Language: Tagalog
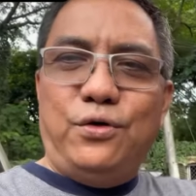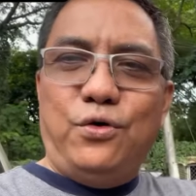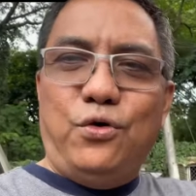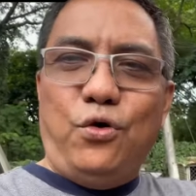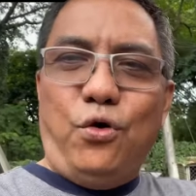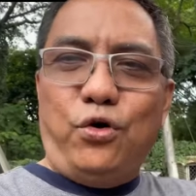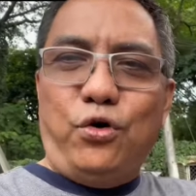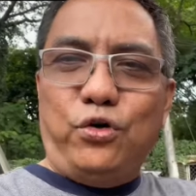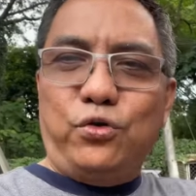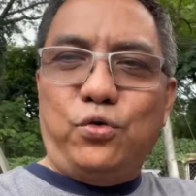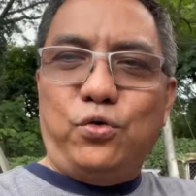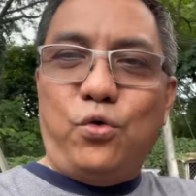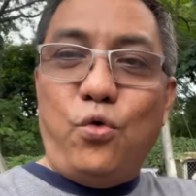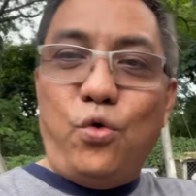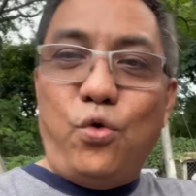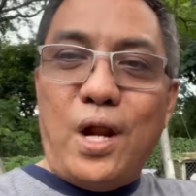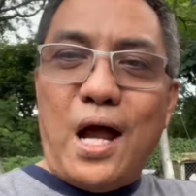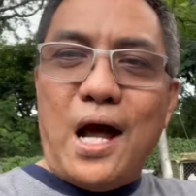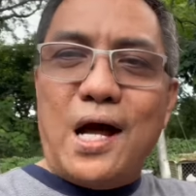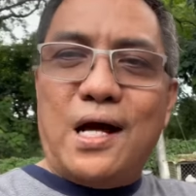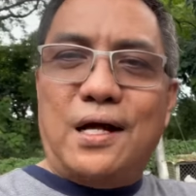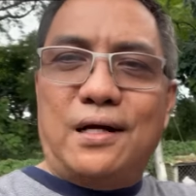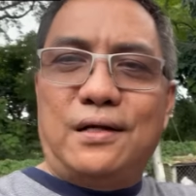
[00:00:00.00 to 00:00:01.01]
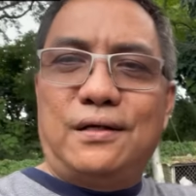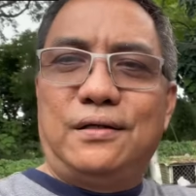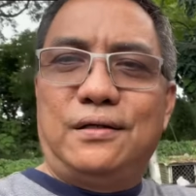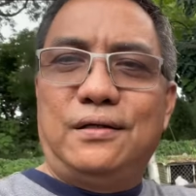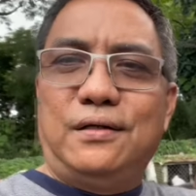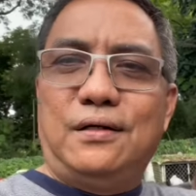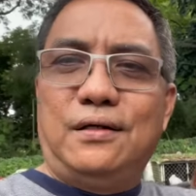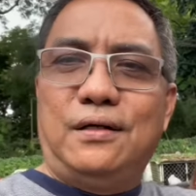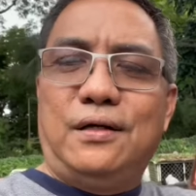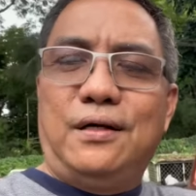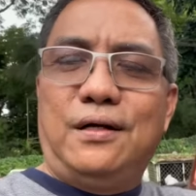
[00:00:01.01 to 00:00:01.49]
or kulang
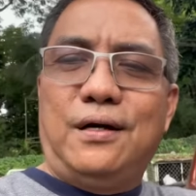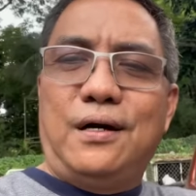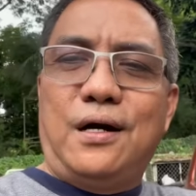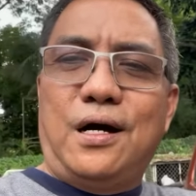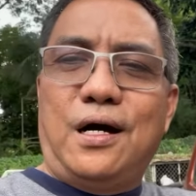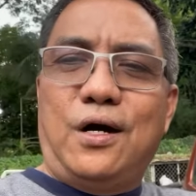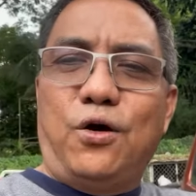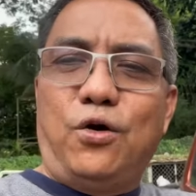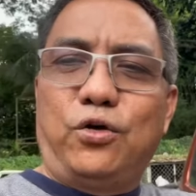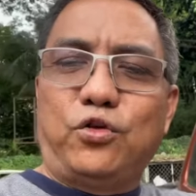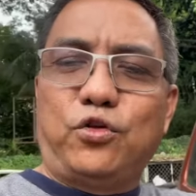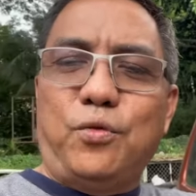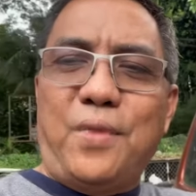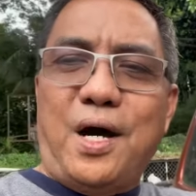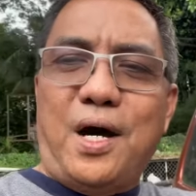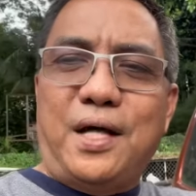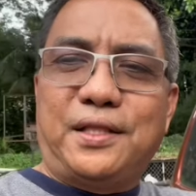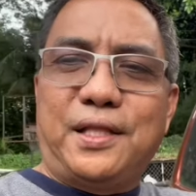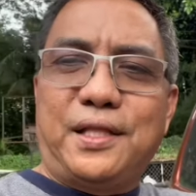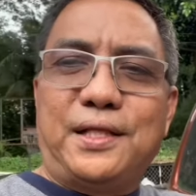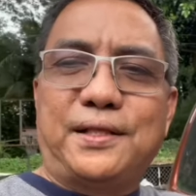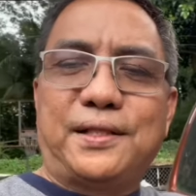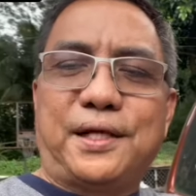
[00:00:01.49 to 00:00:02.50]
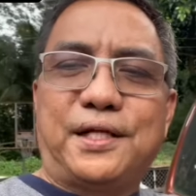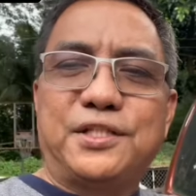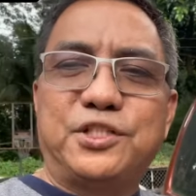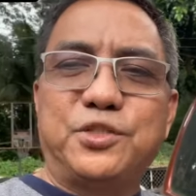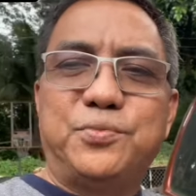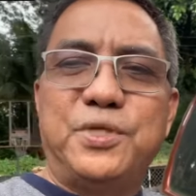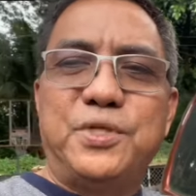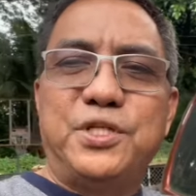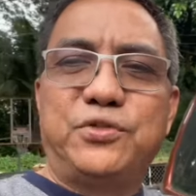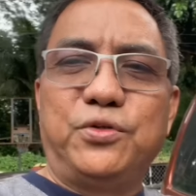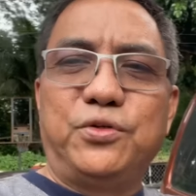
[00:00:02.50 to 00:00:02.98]
ang automatic
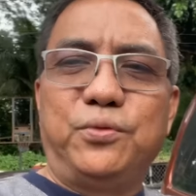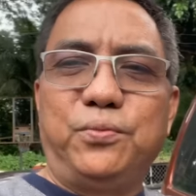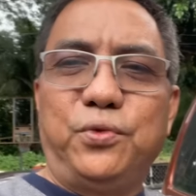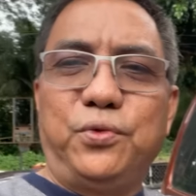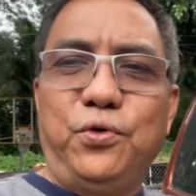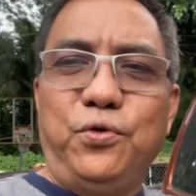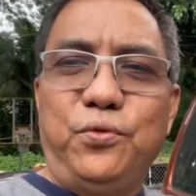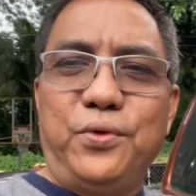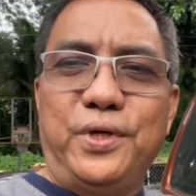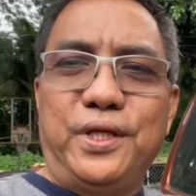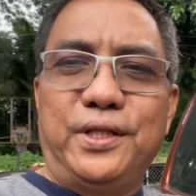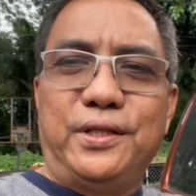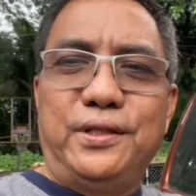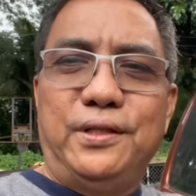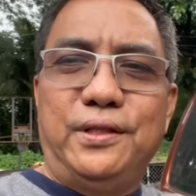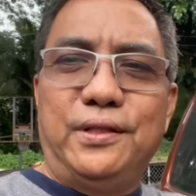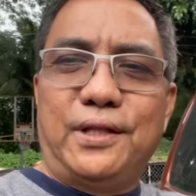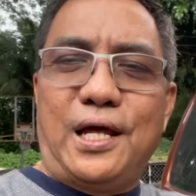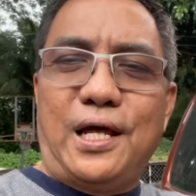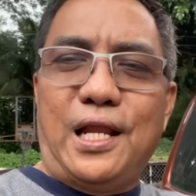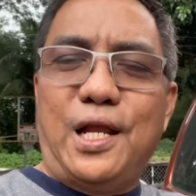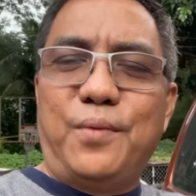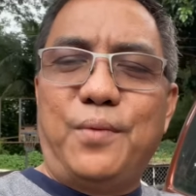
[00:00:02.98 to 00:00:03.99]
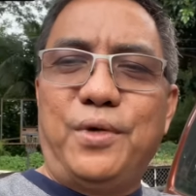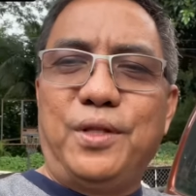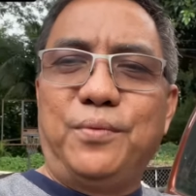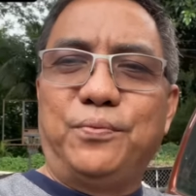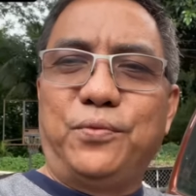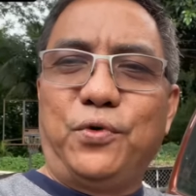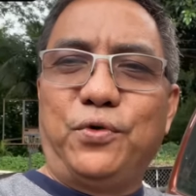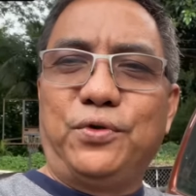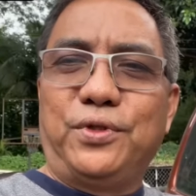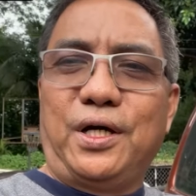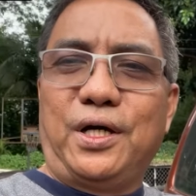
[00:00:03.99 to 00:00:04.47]
transmission fluid na laman
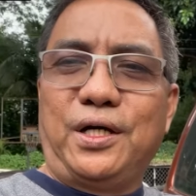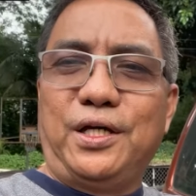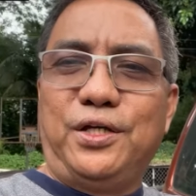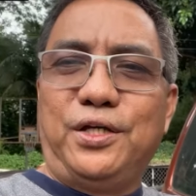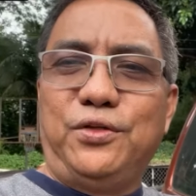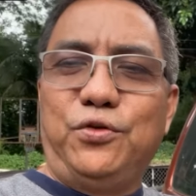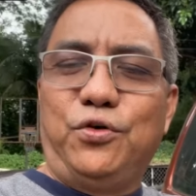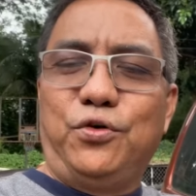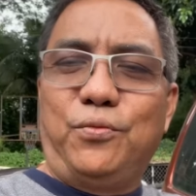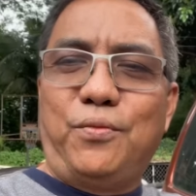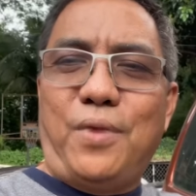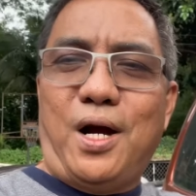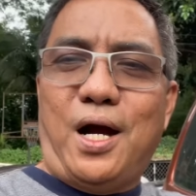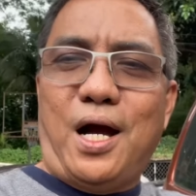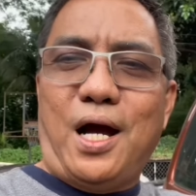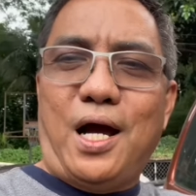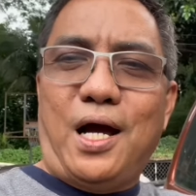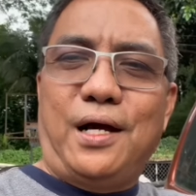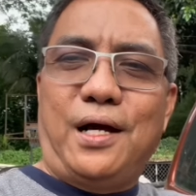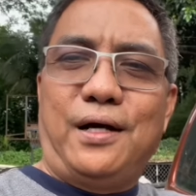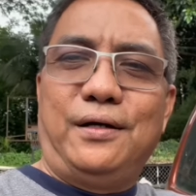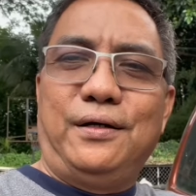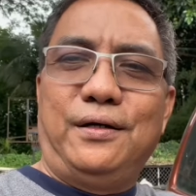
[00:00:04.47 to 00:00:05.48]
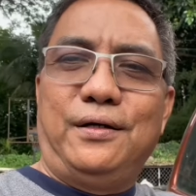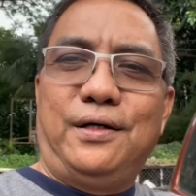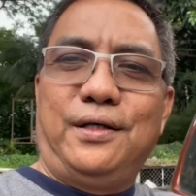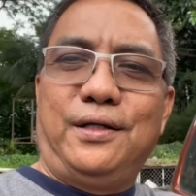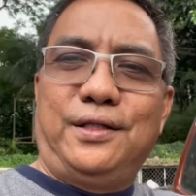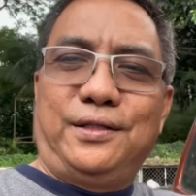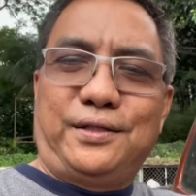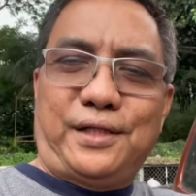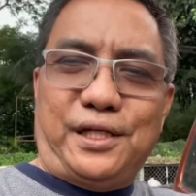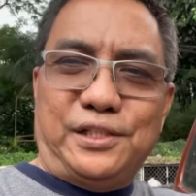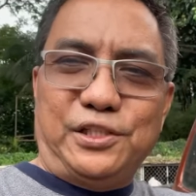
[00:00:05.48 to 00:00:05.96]
po ng inyong mga
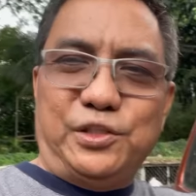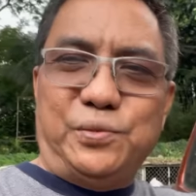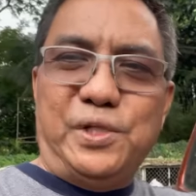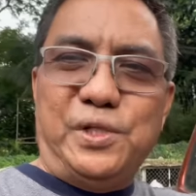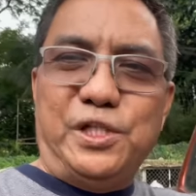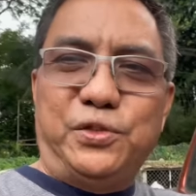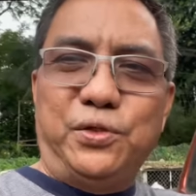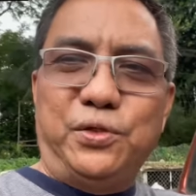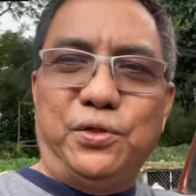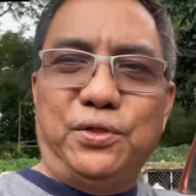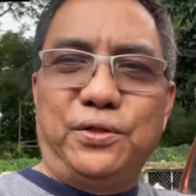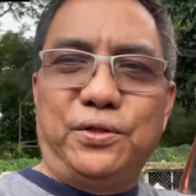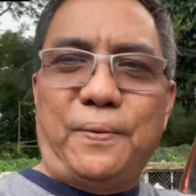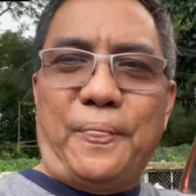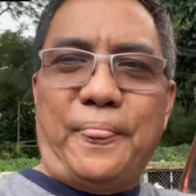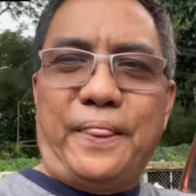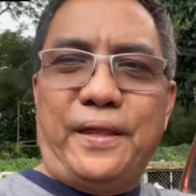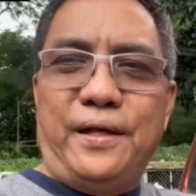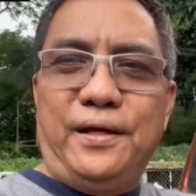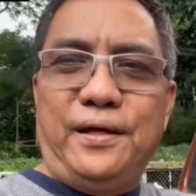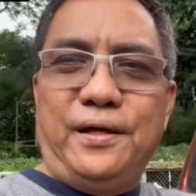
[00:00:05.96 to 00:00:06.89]
transmission.